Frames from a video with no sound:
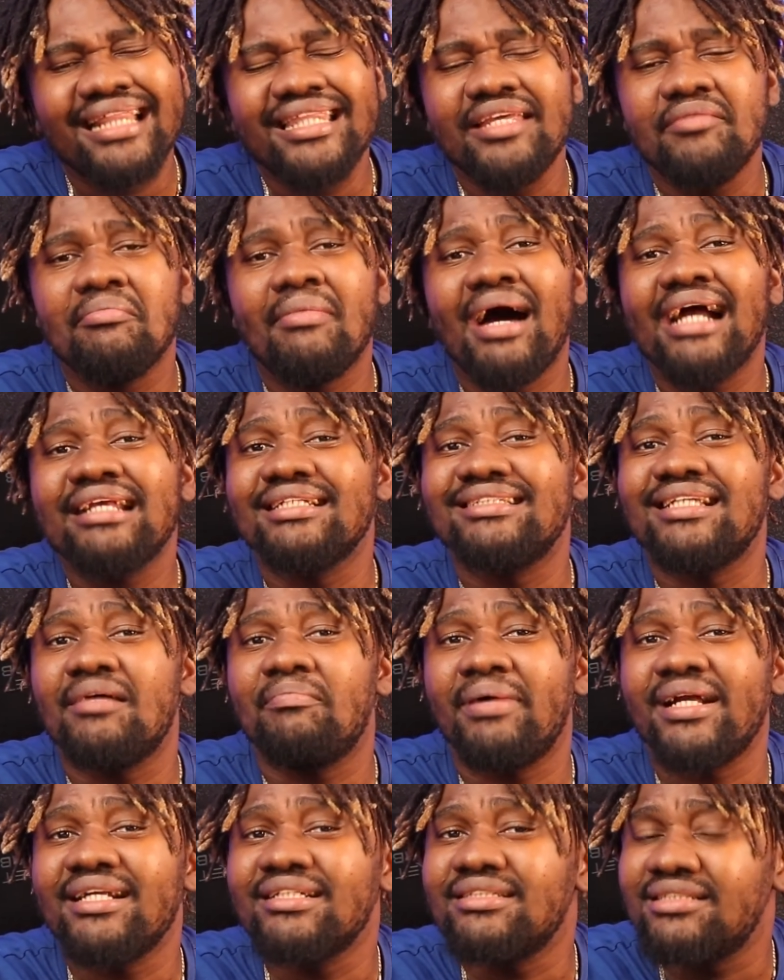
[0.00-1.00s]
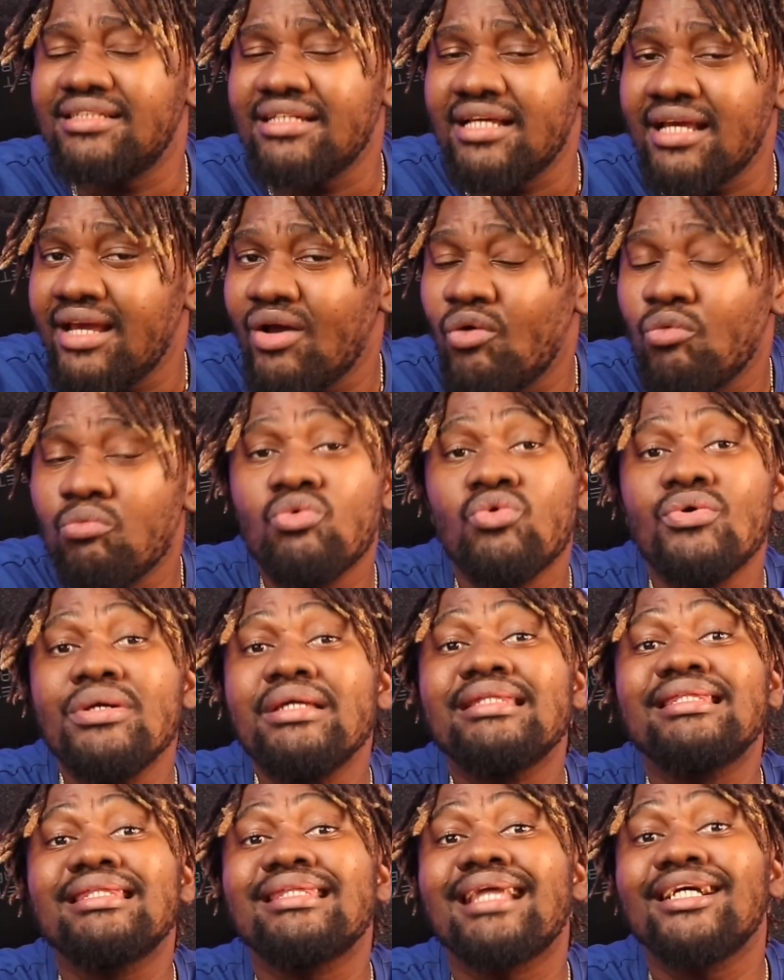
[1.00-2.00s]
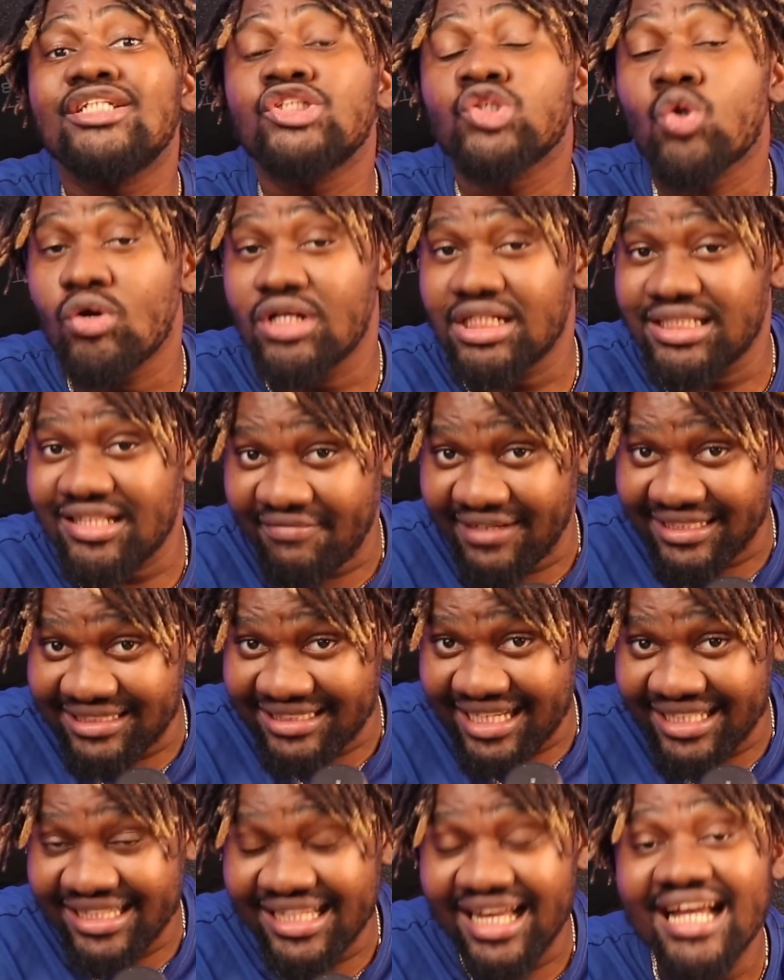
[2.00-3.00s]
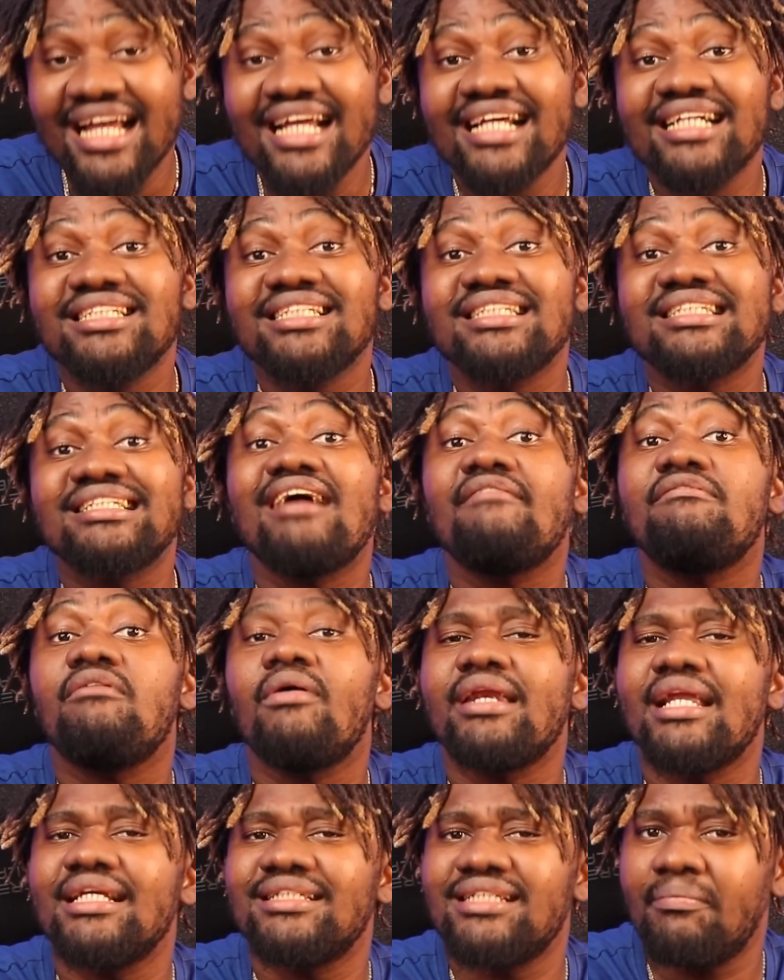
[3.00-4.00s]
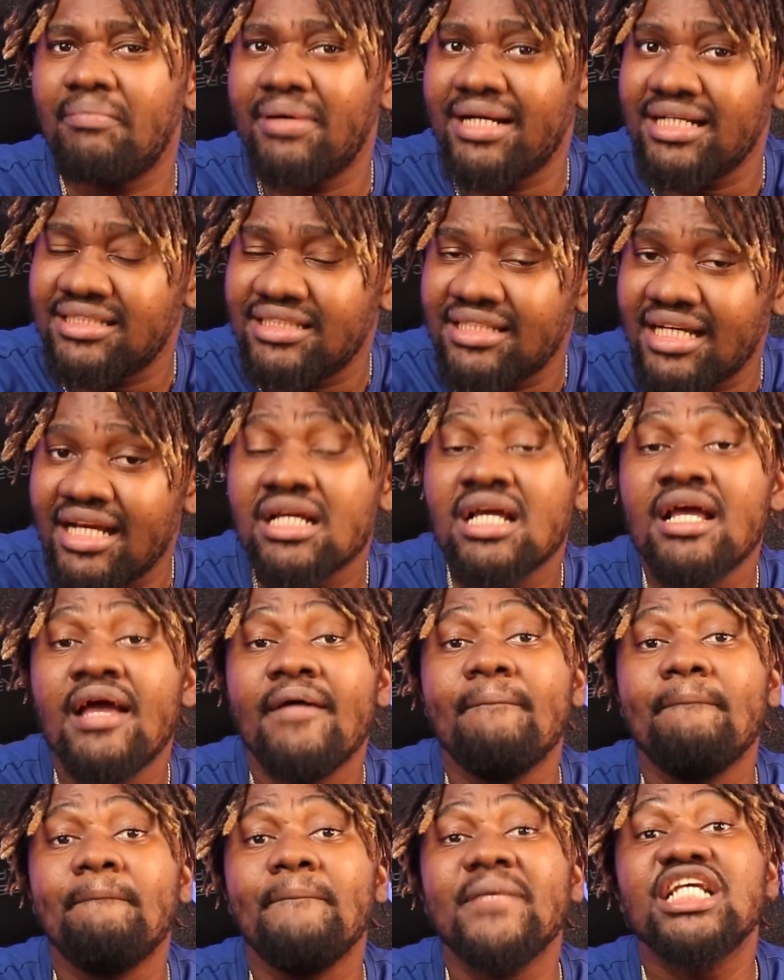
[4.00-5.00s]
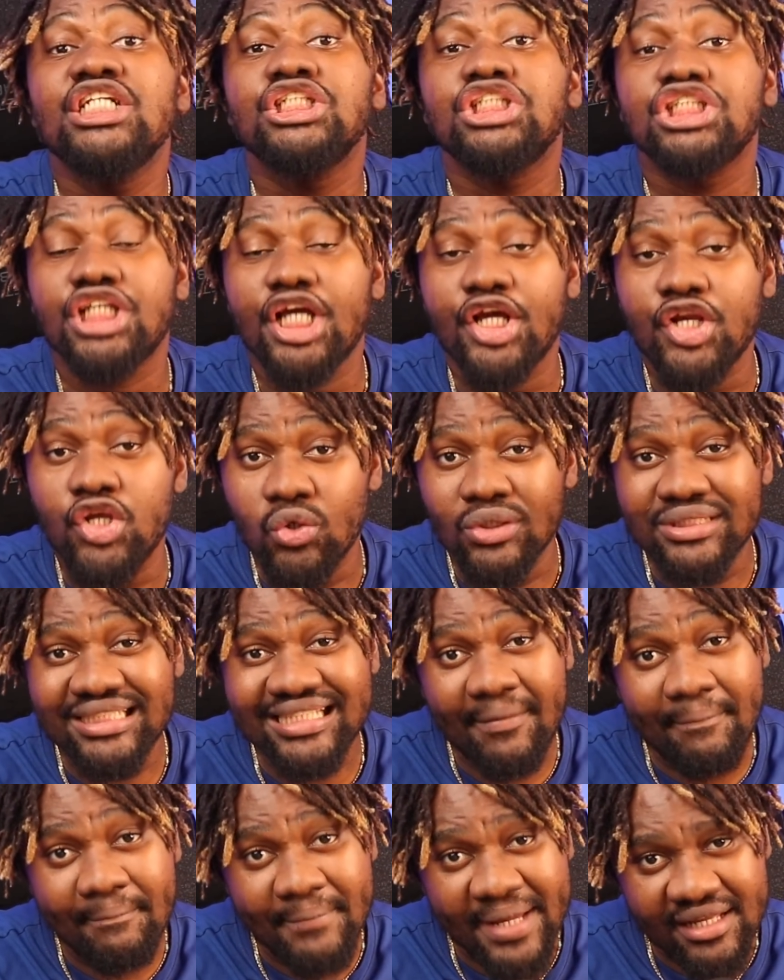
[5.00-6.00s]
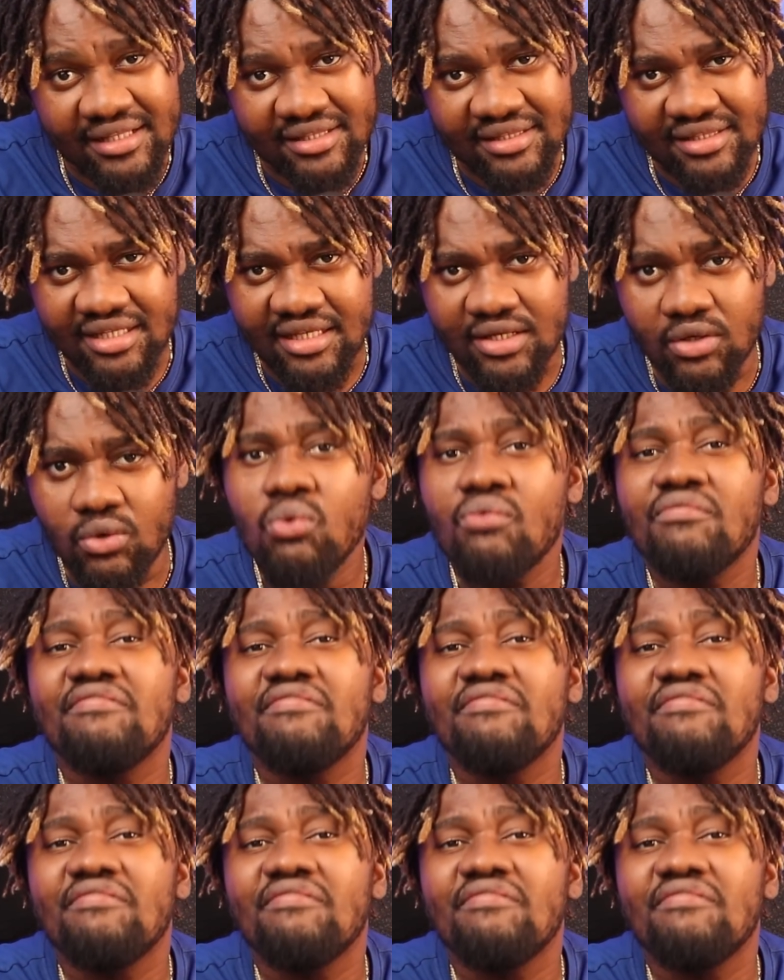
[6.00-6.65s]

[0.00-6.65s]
animais desapareciam, muitas coisas da fazenda estavam a desaparecer misteriosamente.